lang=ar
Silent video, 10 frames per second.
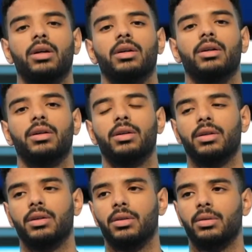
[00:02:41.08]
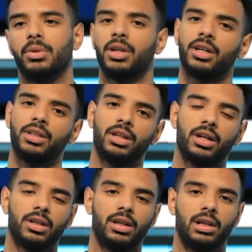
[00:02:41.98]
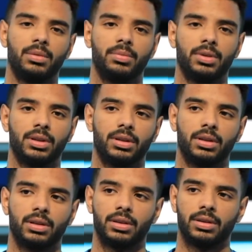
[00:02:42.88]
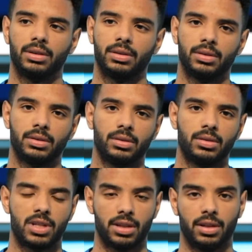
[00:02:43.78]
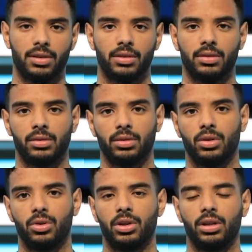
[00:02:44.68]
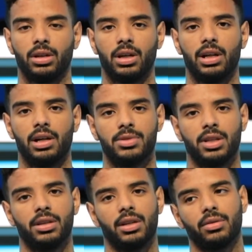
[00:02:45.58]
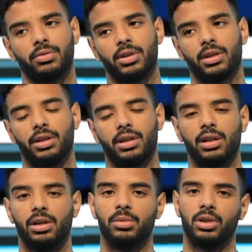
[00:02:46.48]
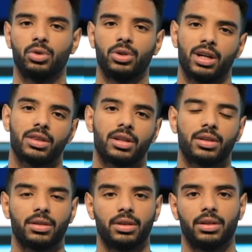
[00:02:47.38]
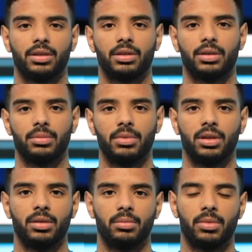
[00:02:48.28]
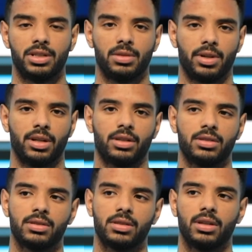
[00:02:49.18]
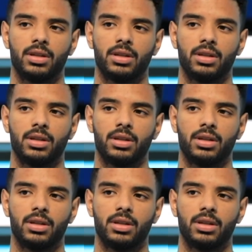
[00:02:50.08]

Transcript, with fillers: آه، بالنادي انا العب آه، سنتر كوني كلاعب سنتر فان الحمل يكون اكثر آه، من باقي المراكز